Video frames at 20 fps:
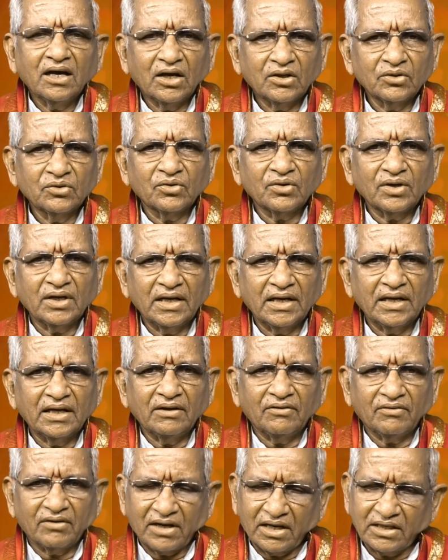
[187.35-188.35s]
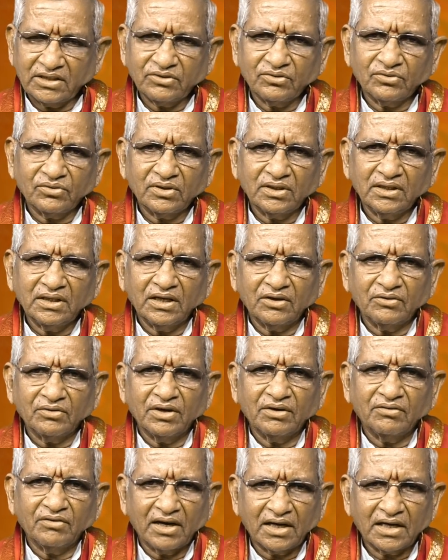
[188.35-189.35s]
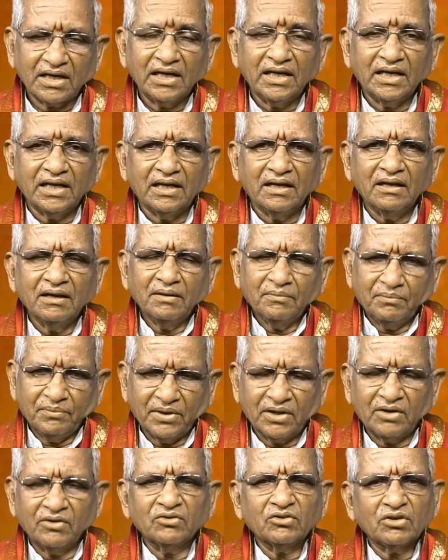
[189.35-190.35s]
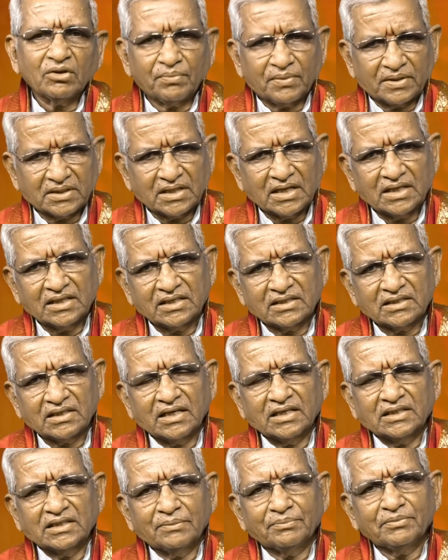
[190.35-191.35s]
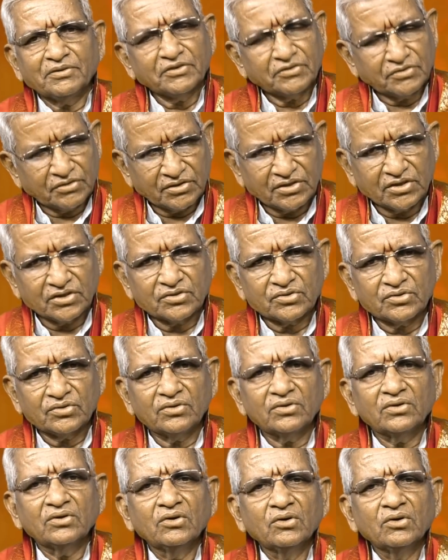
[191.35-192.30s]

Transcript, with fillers: అందుకునే అవకాశం ఉంటుంది అటువంటి వాటిని భగవంతుడు ప్రసాదిస్తాడని చెప్పి విశ్వసిస్తూ